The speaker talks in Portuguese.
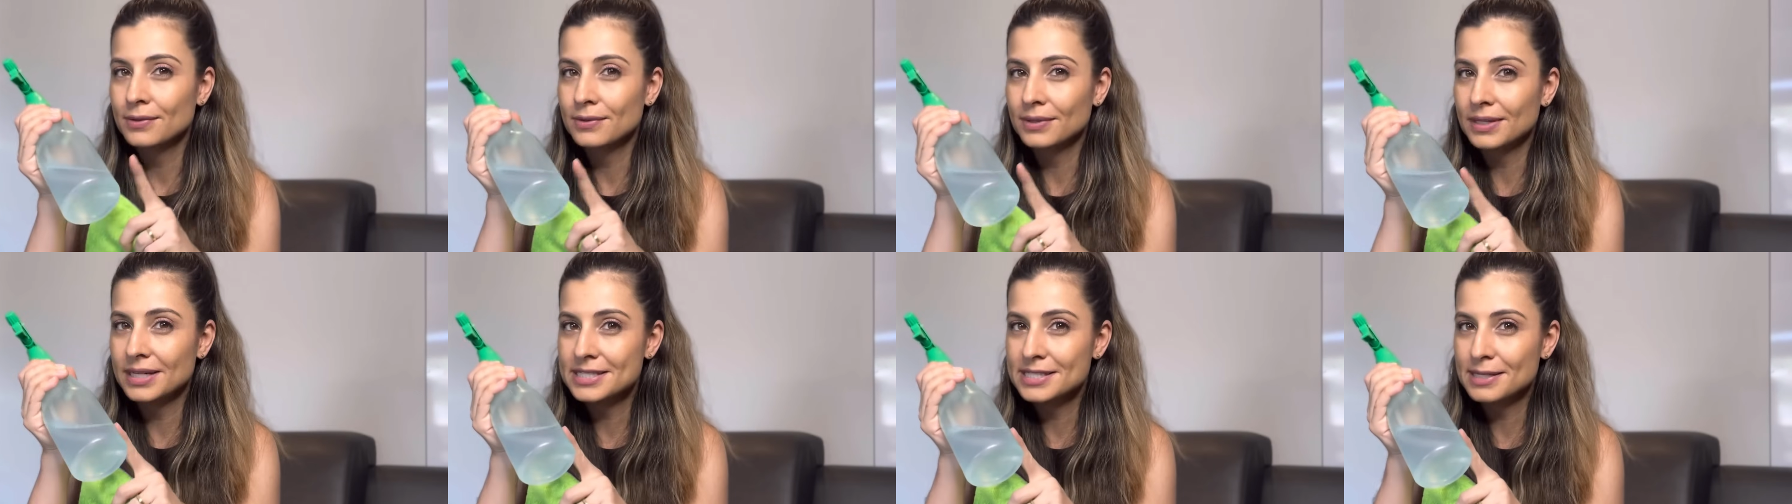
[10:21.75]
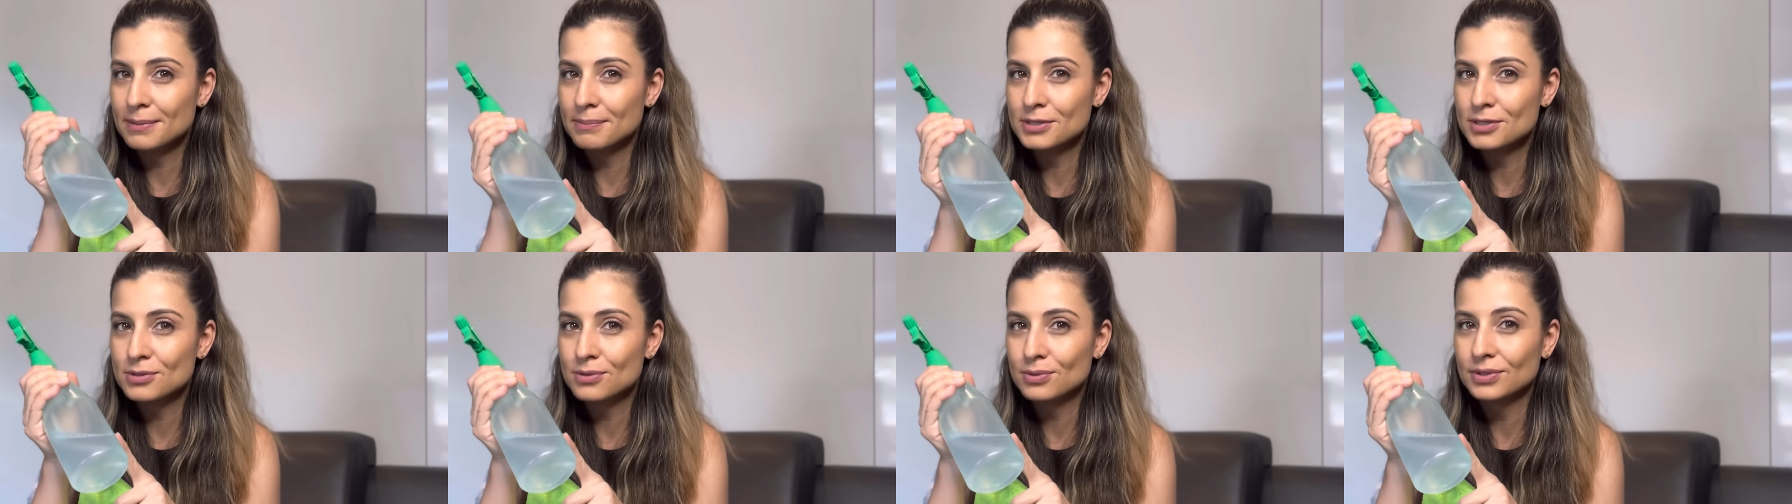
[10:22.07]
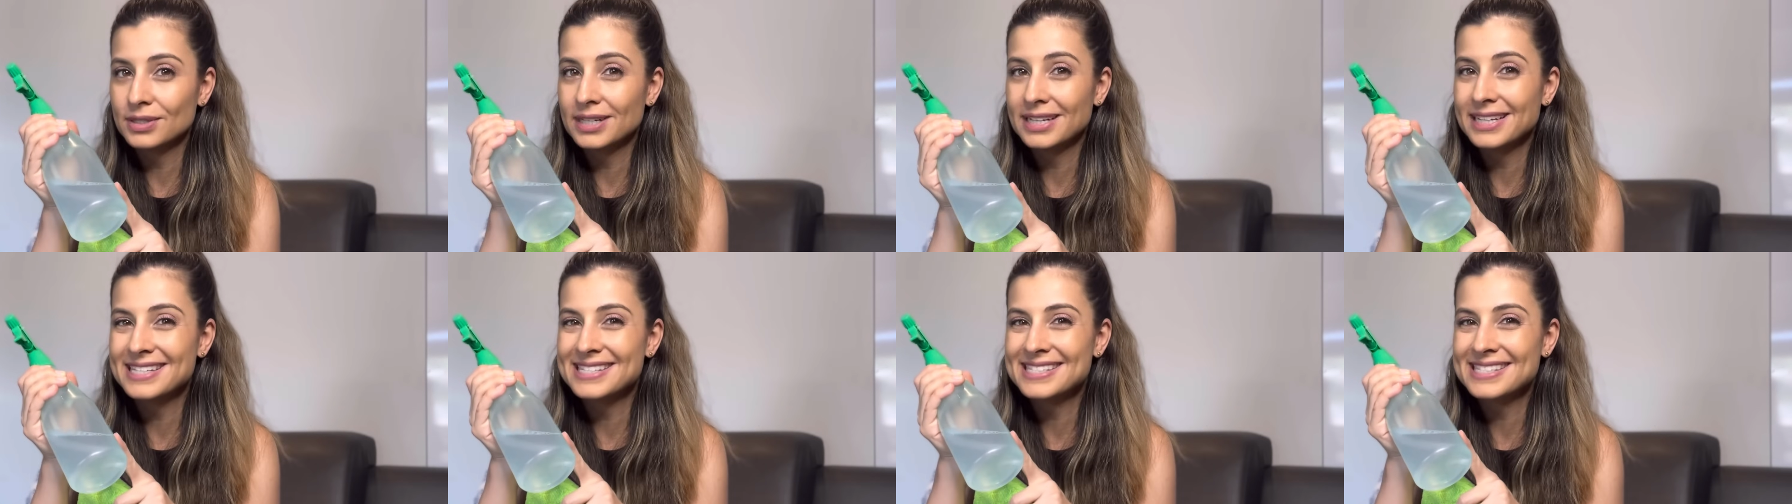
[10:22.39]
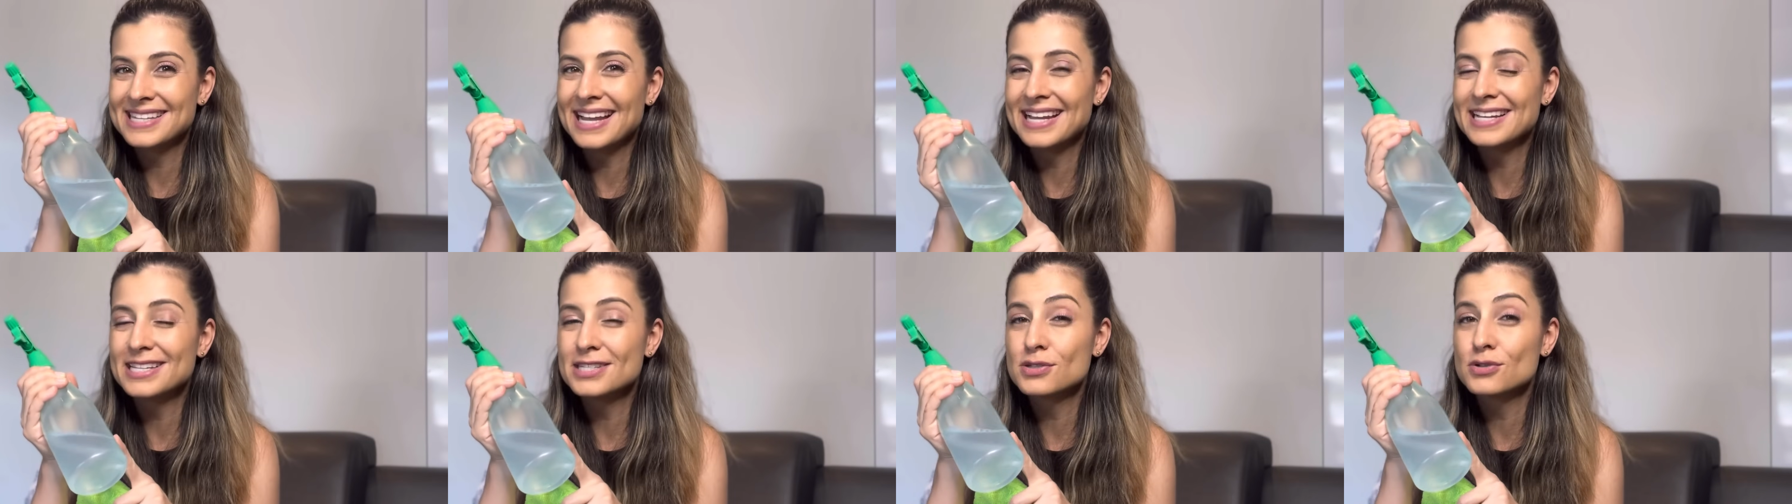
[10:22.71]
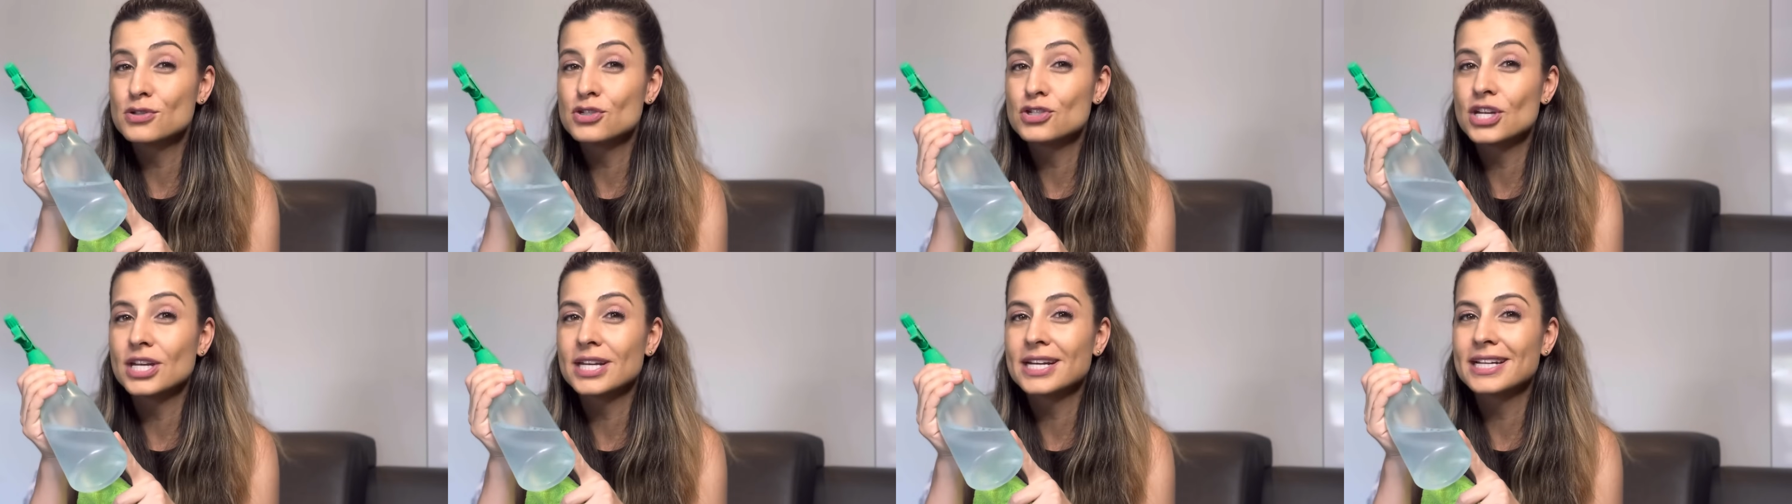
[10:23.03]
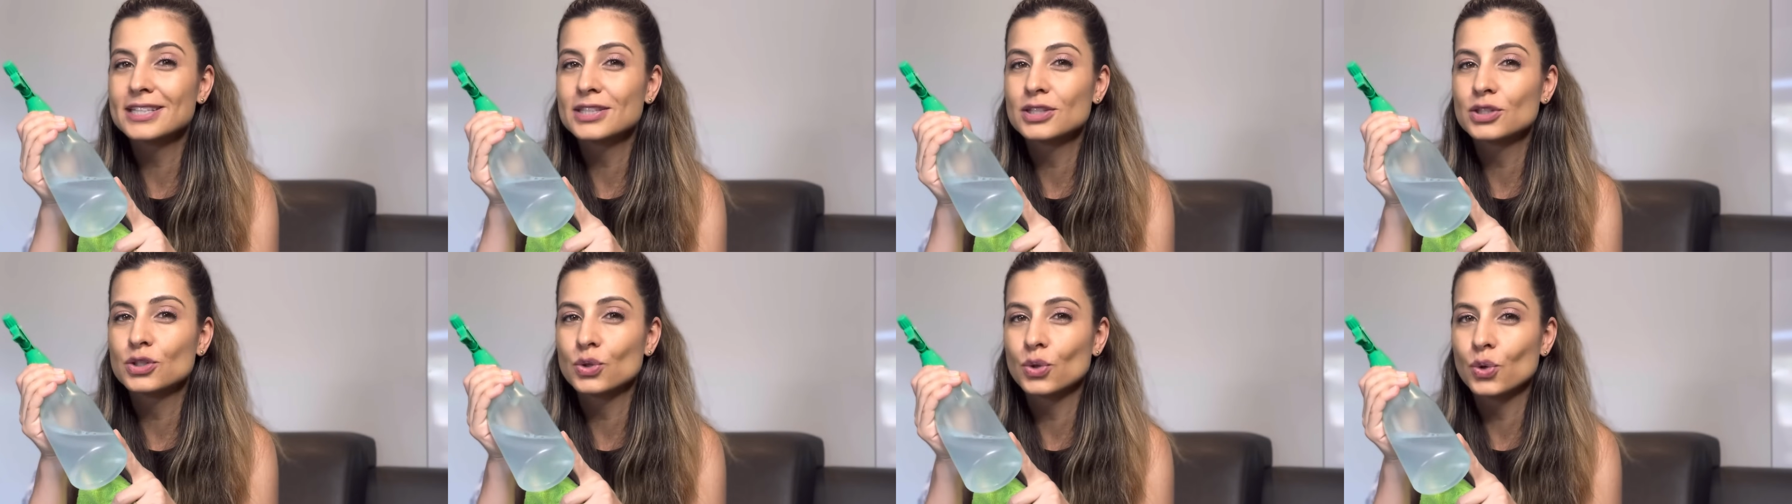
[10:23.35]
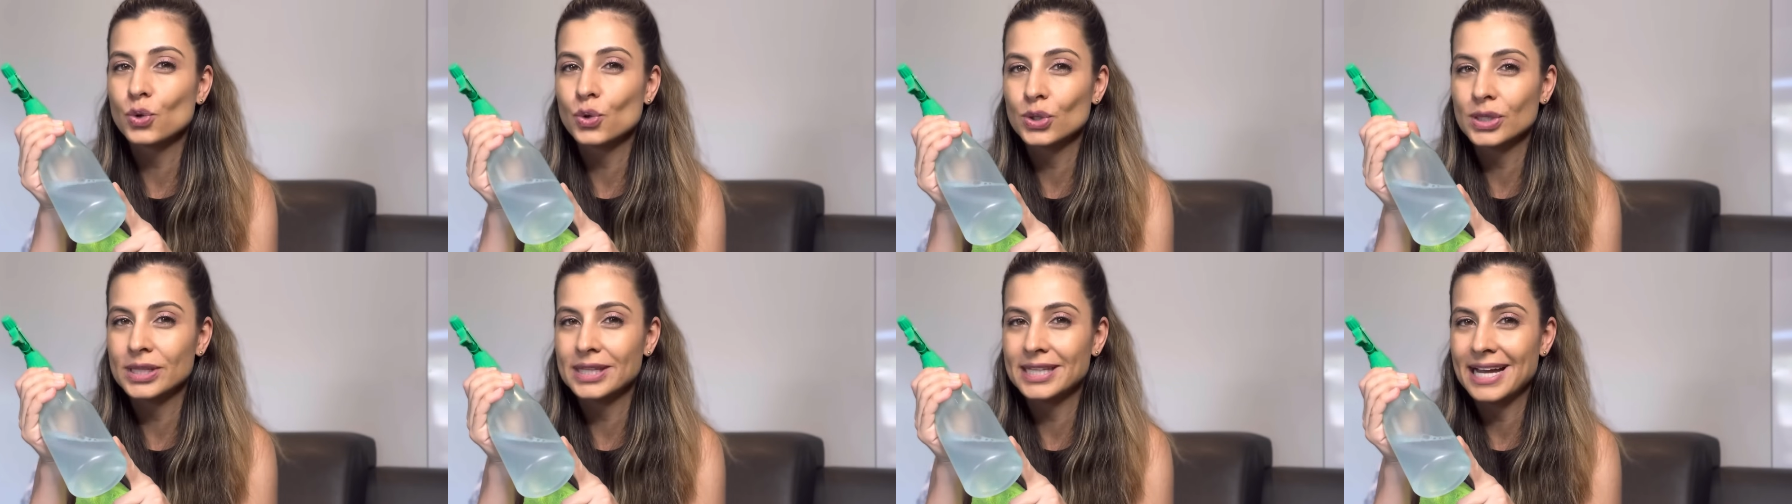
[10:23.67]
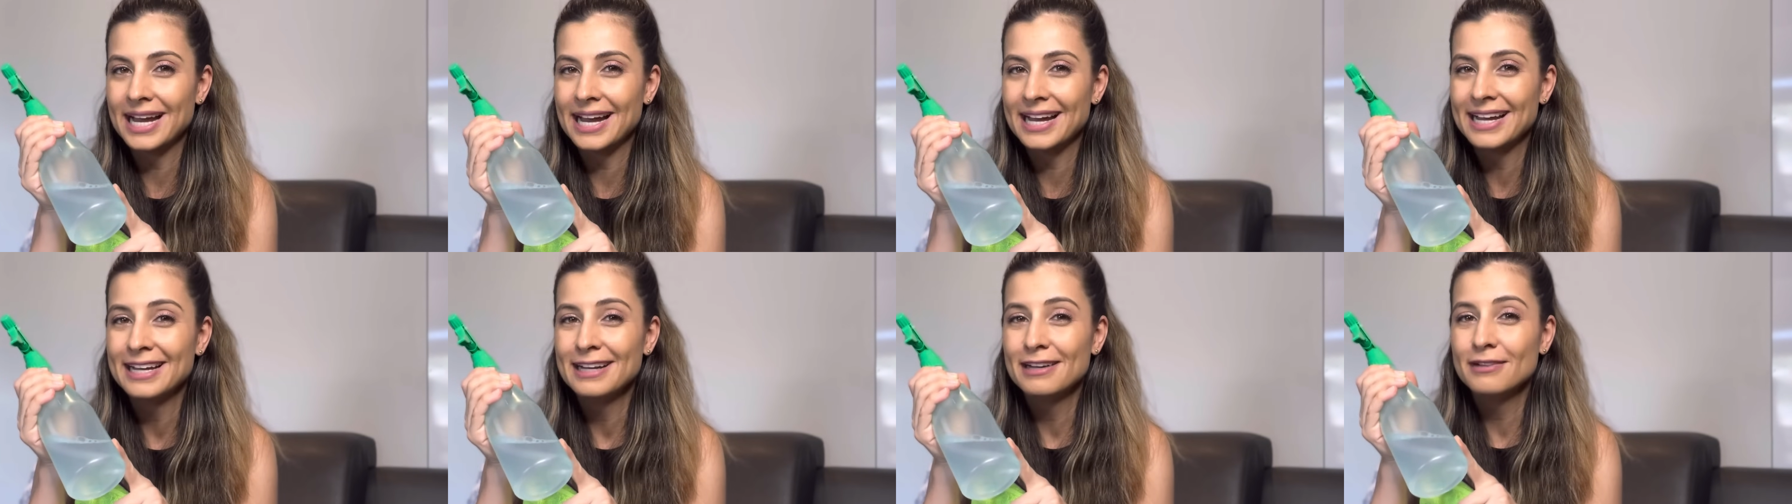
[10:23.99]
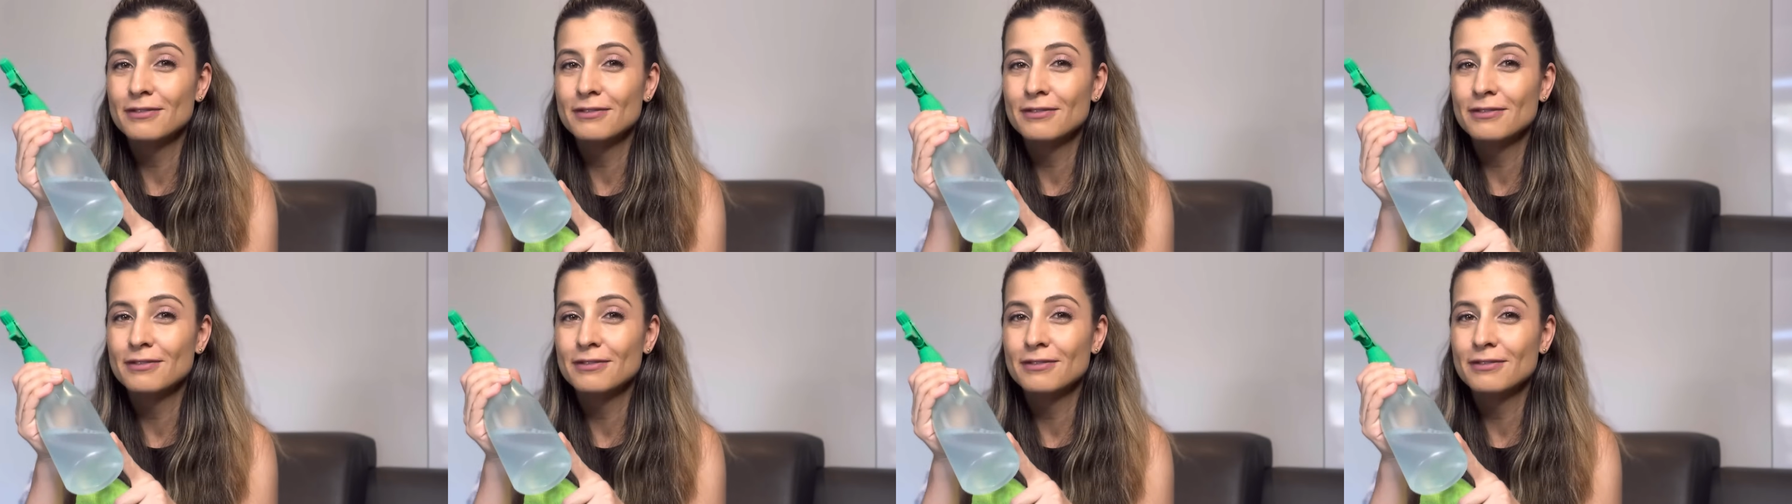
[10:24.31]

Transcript: com essa mistura que sai sujeira toda.